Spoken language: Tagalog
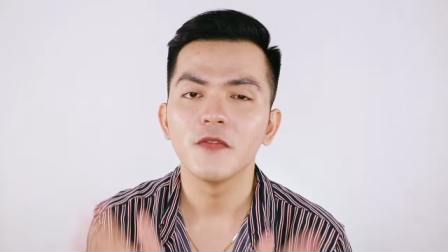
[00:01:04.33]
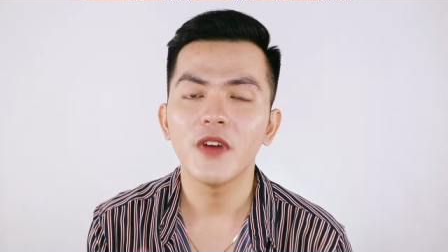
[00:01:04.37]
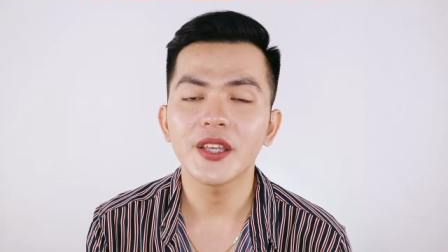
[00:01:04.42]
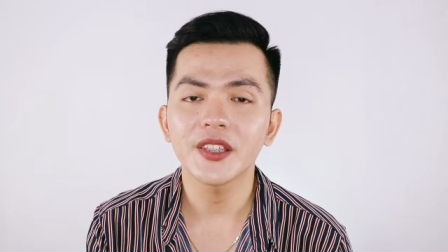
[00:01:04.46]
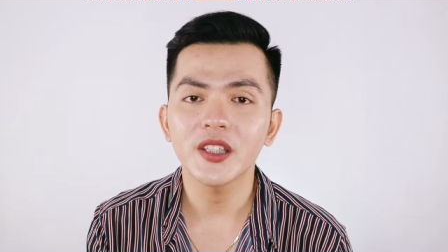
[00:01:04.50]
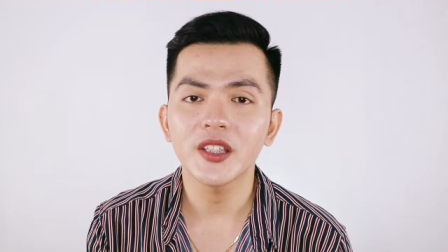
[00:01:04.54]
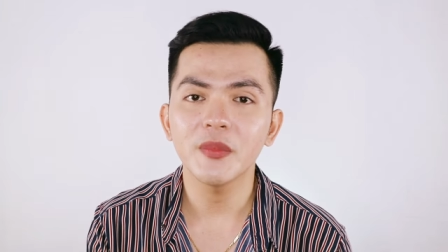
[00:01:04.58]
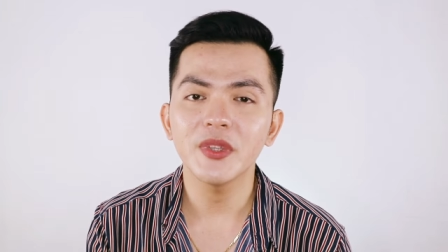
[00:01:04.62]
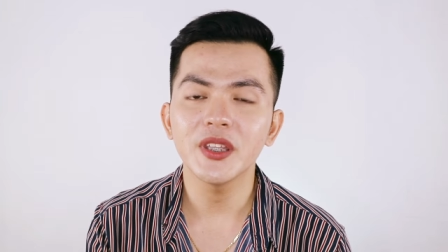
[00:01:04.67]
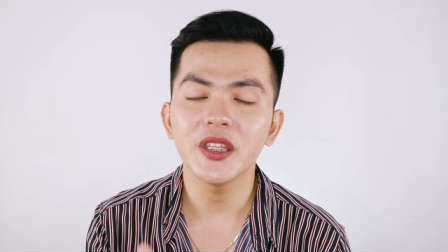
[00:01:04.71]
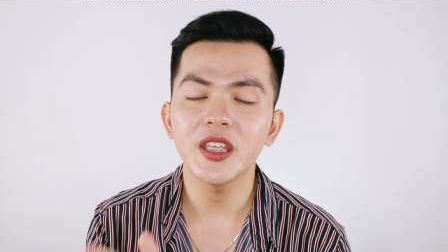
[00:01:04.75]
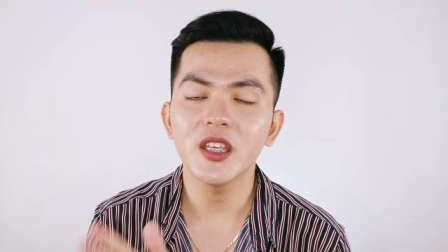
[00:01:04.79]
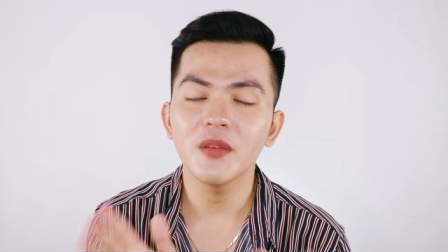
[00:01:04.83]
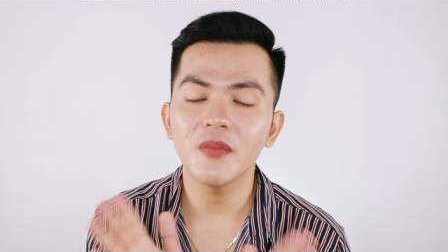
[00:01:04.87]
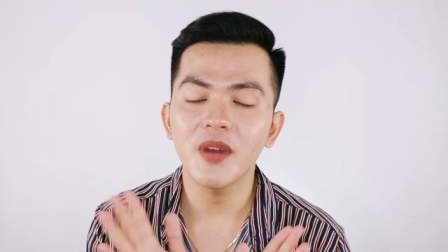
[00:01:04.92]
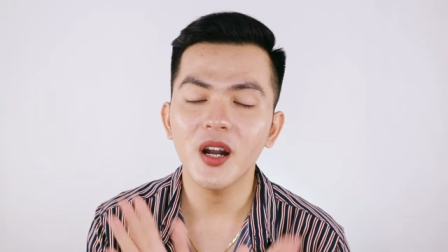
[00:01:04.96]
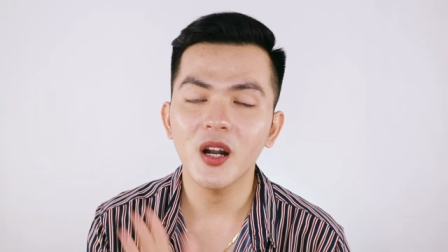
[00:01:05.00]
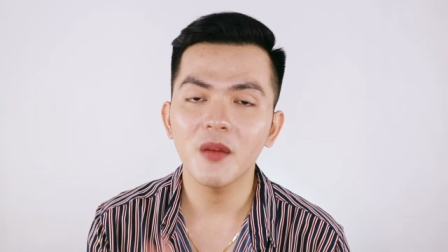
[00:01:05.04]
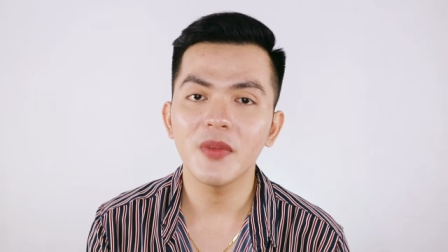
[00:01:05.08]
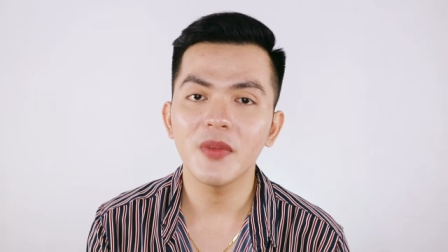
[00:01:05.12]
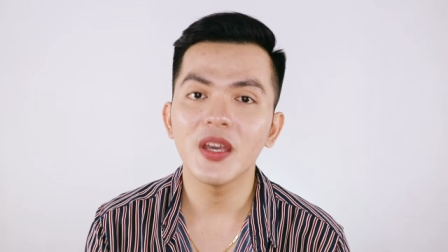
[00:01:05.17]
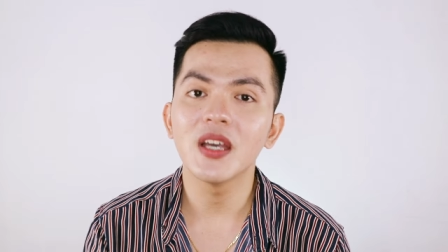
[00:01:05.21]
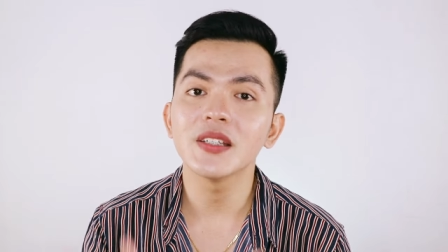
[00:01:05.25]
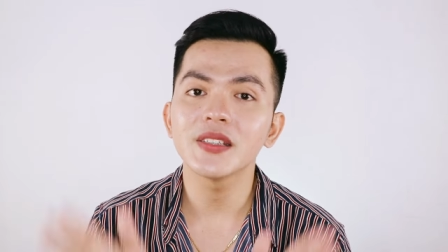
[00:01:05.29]
Vitamin E
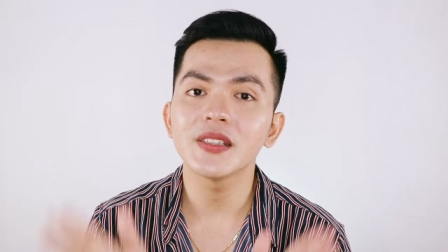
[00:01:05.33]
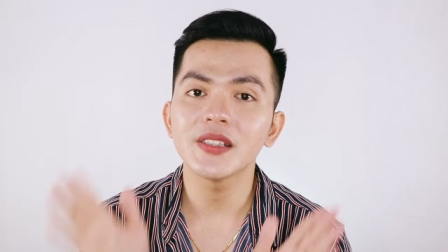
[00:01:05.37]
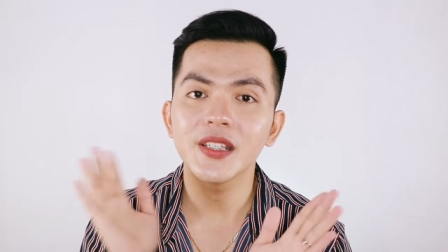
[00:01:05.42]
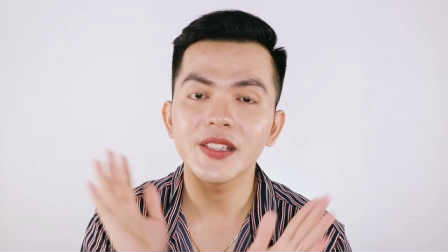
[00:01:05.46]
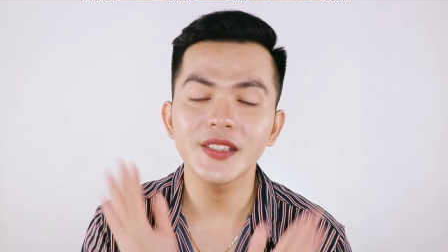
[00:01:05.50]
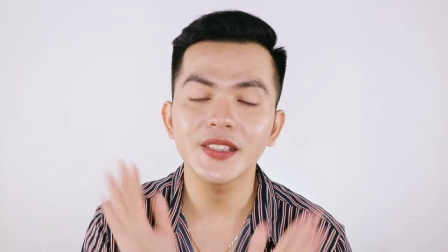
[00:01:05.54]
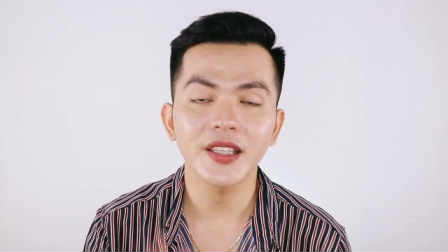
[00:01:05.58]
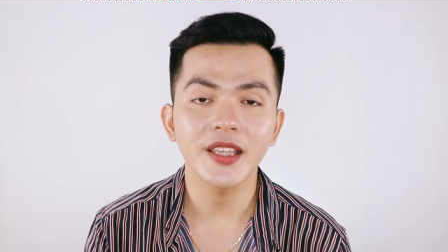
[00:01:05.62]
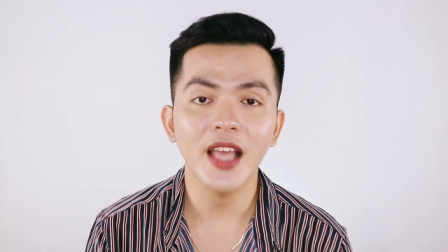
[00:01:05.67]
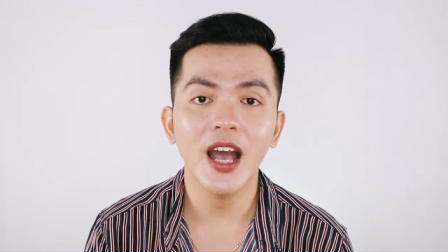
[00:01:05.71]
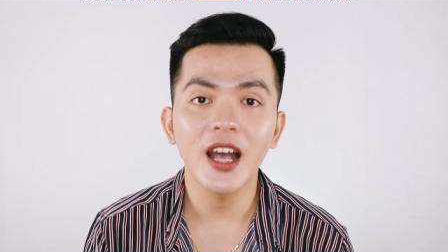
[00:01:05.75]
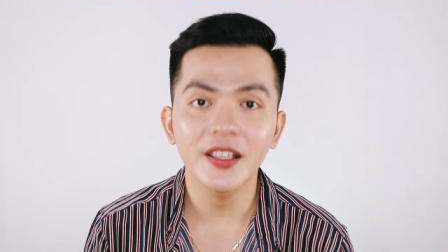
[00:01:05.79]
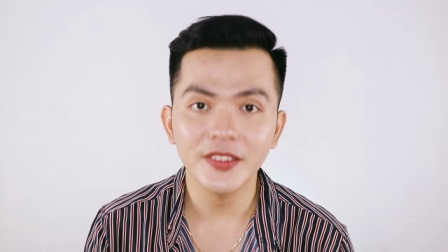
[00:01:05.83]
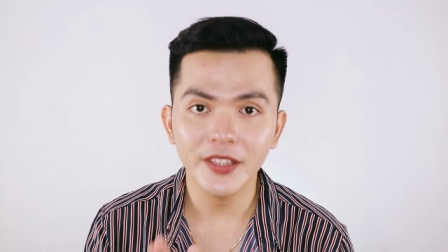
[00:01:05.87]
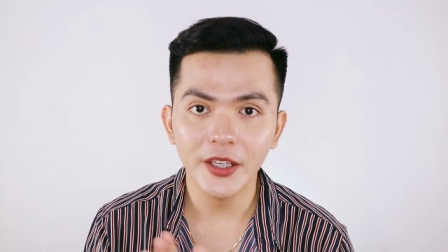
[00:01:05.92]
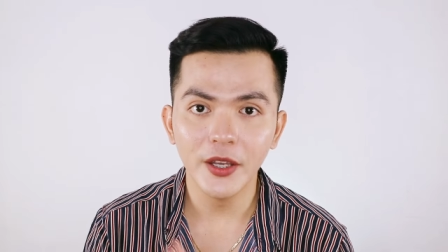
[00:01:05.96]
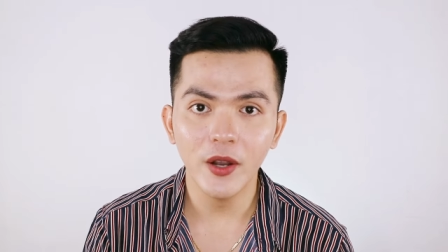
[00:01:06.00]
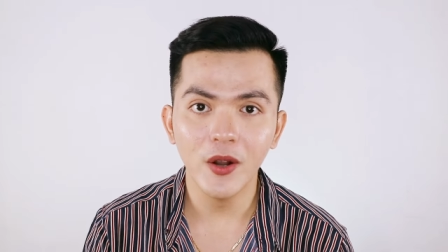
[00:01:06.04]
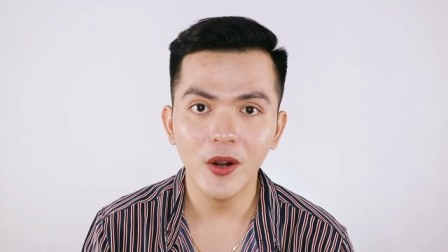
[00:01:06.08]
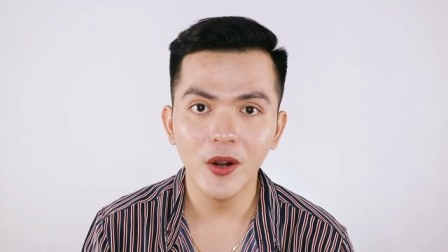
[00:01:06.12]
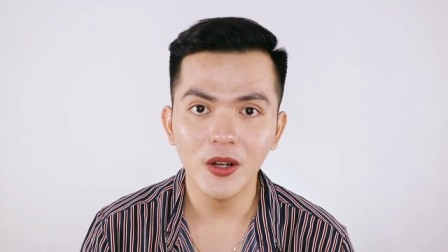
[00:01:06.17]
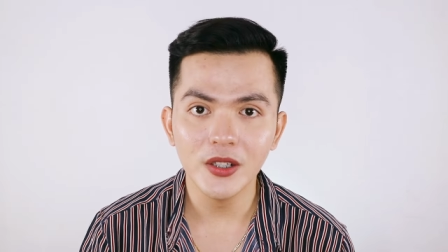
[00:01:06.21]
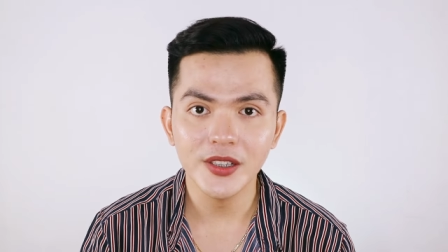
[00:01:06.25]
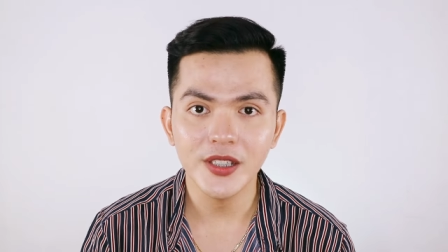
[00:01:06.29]
mga best is an
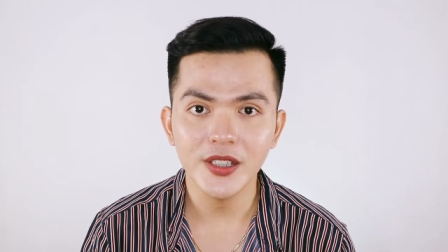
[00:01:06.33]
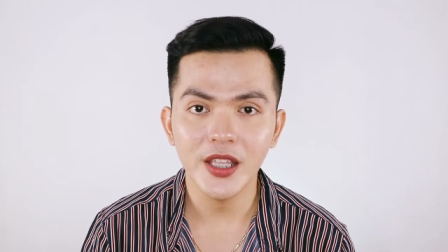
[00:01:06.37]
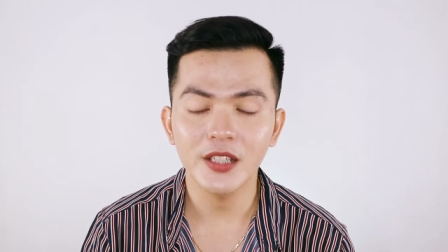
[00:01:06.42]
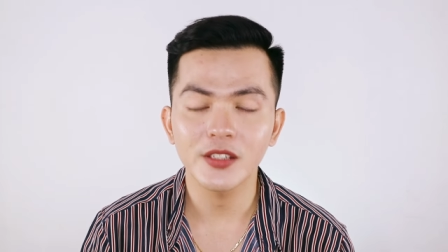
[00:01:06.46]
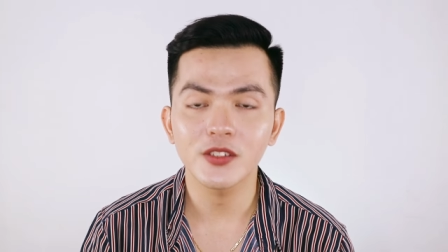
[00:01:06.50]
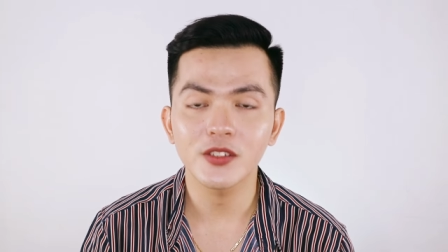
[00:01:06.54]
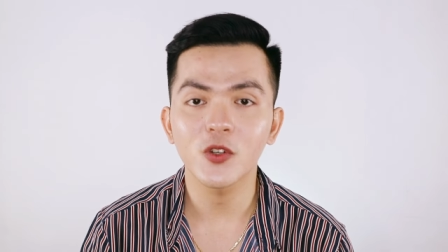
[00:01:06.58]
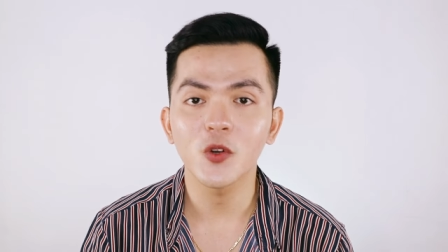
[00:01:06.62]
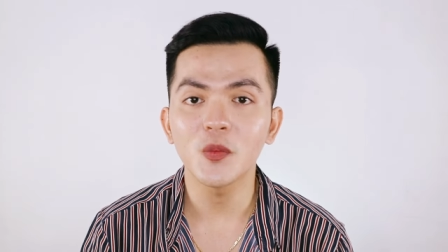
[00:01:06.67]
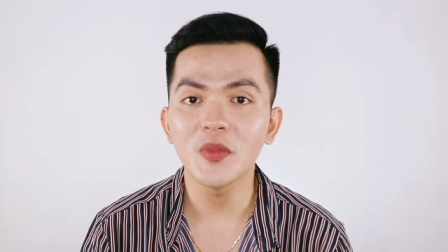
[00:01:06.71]
antioxidant